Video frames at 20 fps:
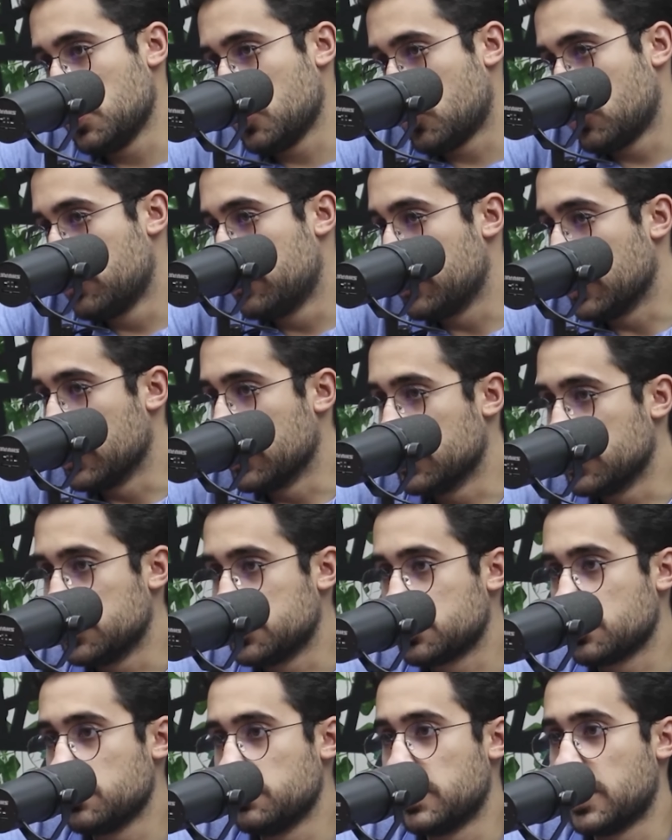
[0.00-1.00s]

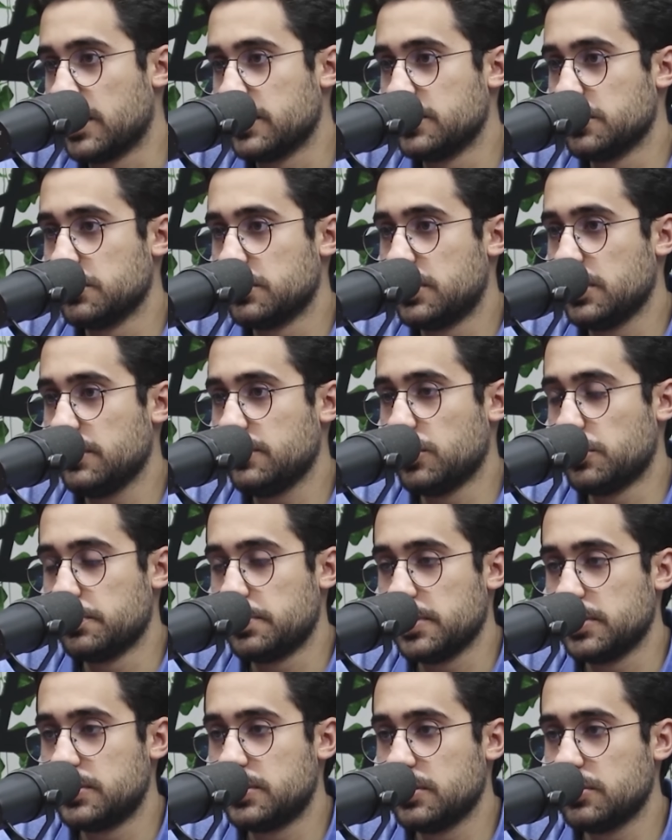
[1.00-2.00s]
governante que o Brasil teve, Dom
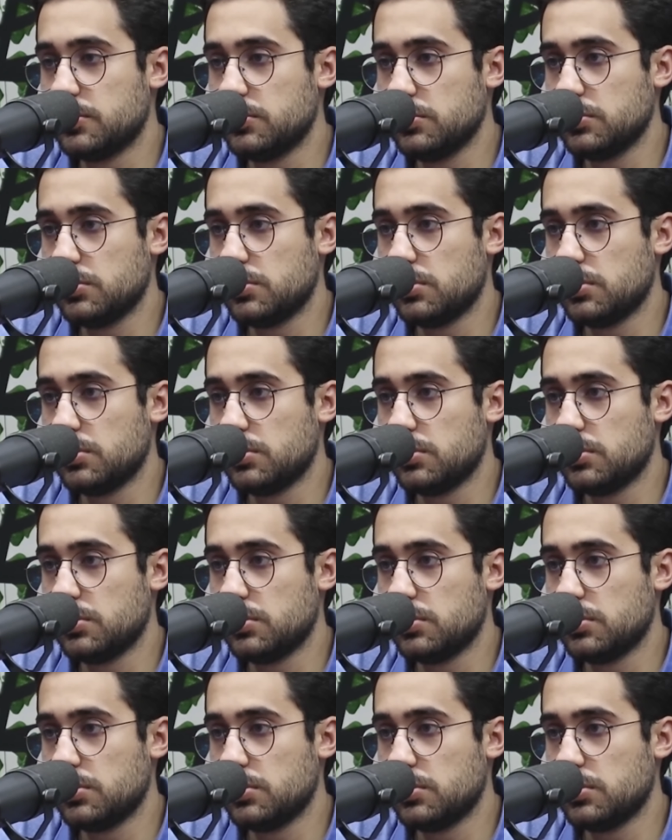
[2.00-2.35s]
Pedro II?